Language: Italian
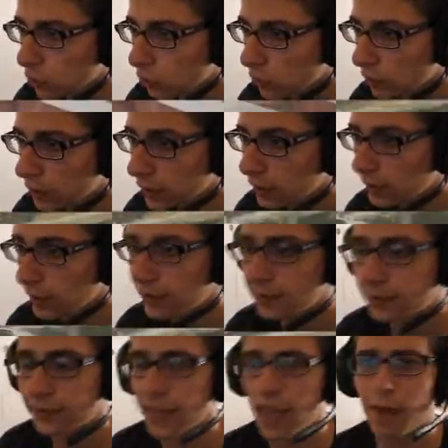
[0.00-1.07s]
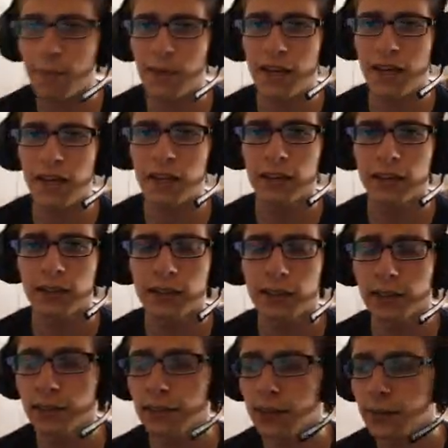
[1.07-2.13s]
con eh, il tema
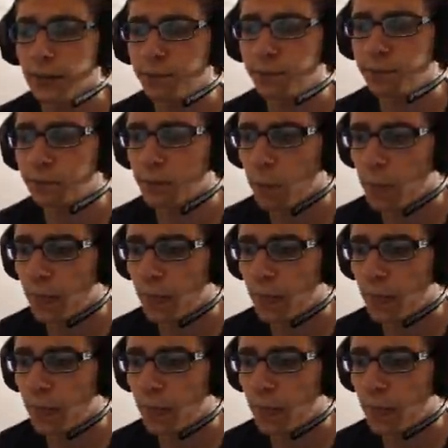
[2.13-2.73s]
ehm,